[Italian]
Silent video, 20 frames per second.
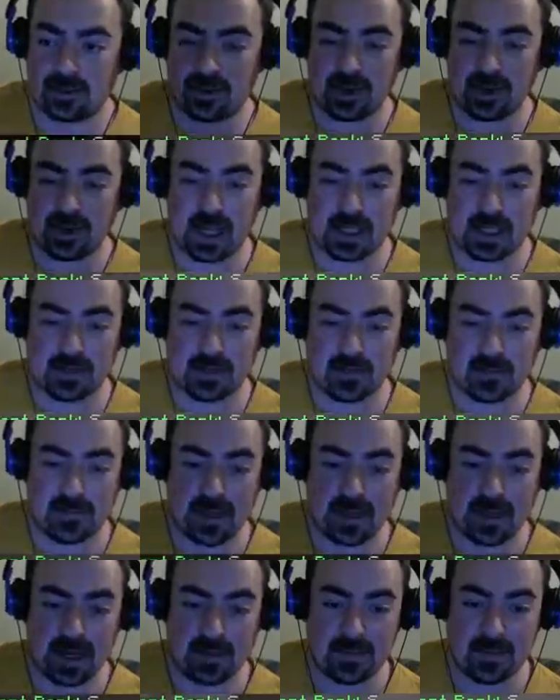rank va
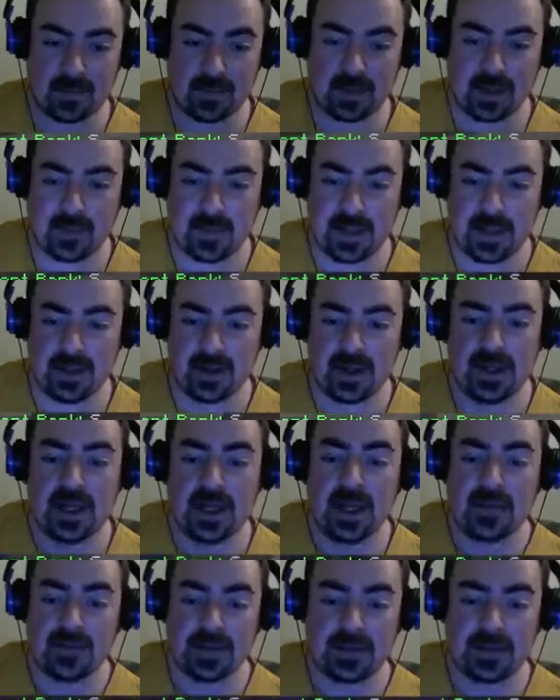bene l'abbiamo capito
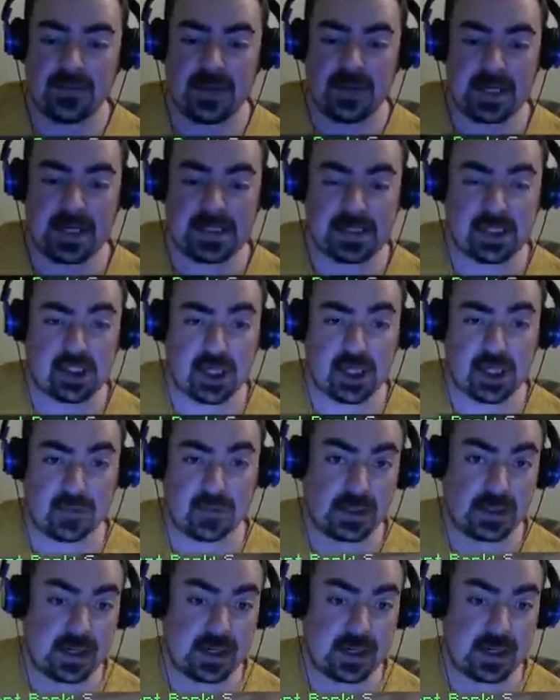vado a vedere se c'è qualche